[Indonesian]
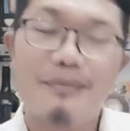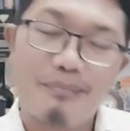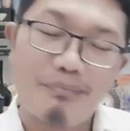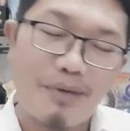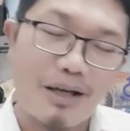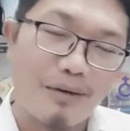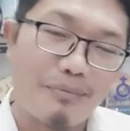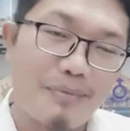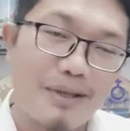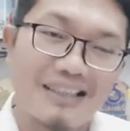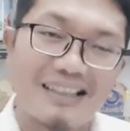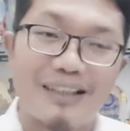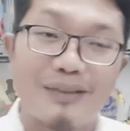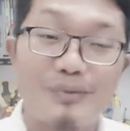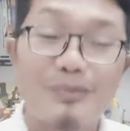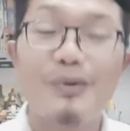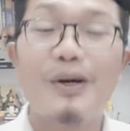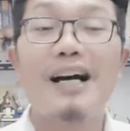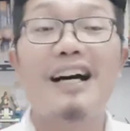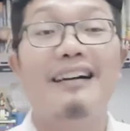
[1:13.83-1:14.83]
marmata
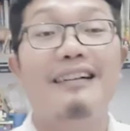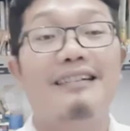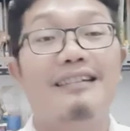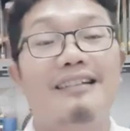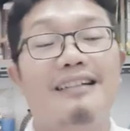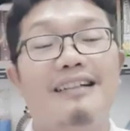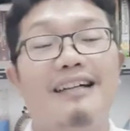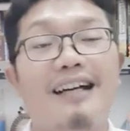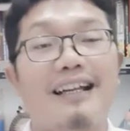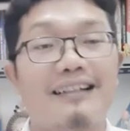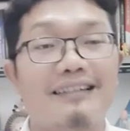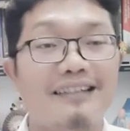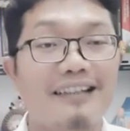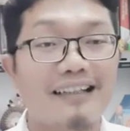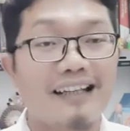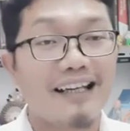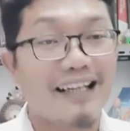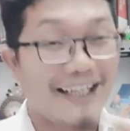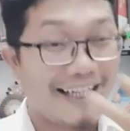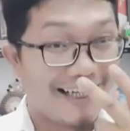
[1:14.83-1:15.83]
dua
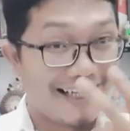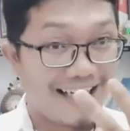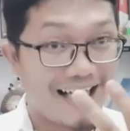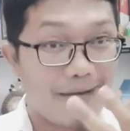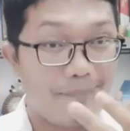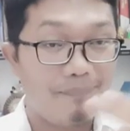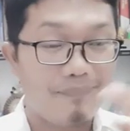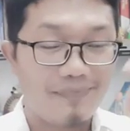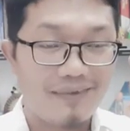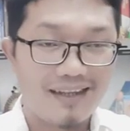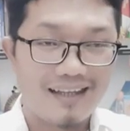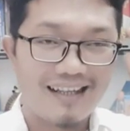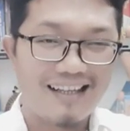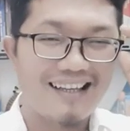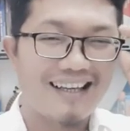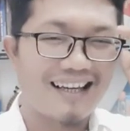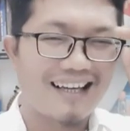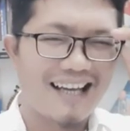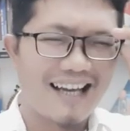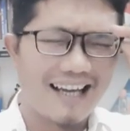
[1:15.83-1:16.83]
artinya lengkap
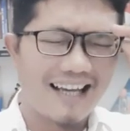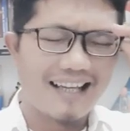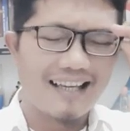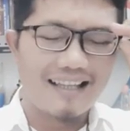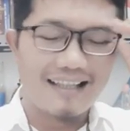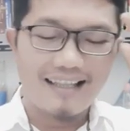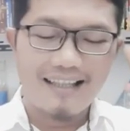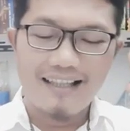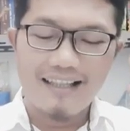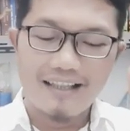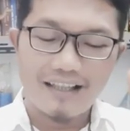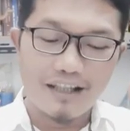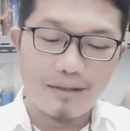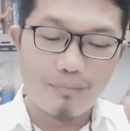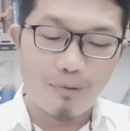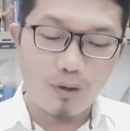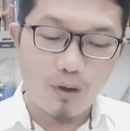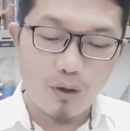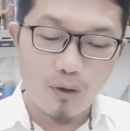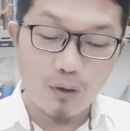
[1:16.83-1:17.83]
alai
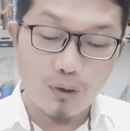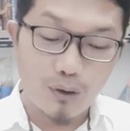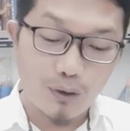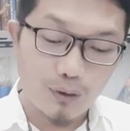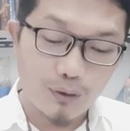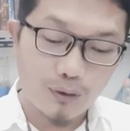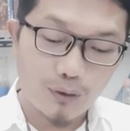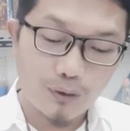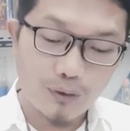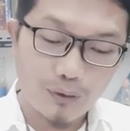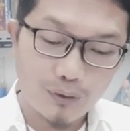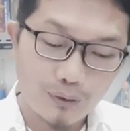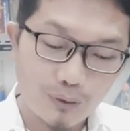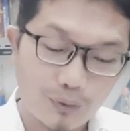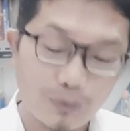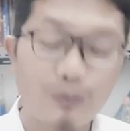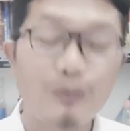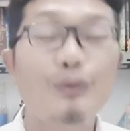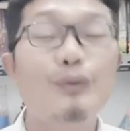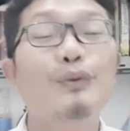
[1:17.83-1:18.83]
dibolokkon
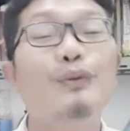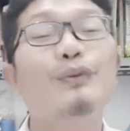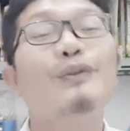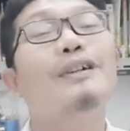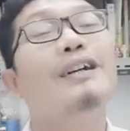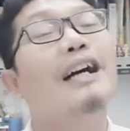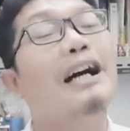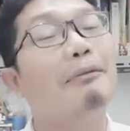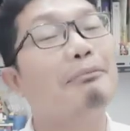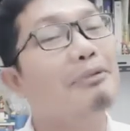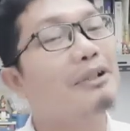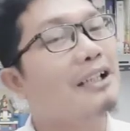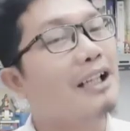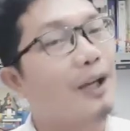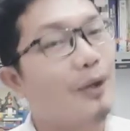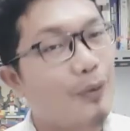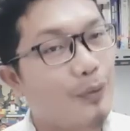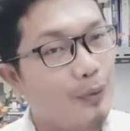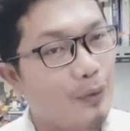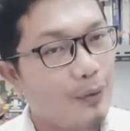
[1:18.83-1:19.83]
tu api
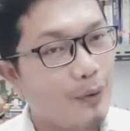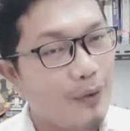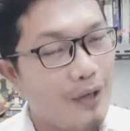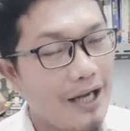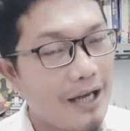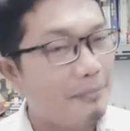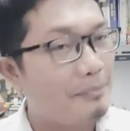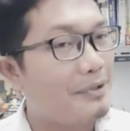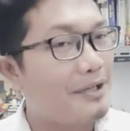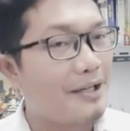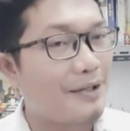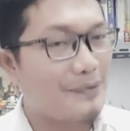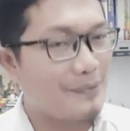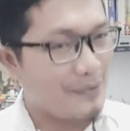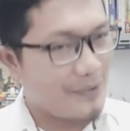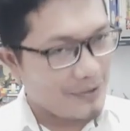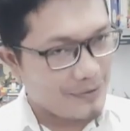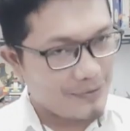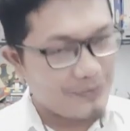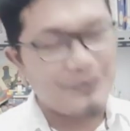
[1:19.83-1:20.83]
naroko api
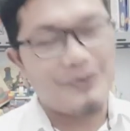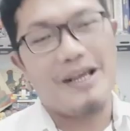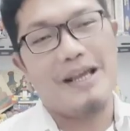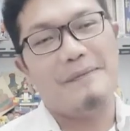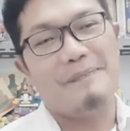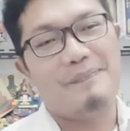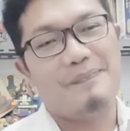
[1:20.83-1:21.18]
nasurasuda.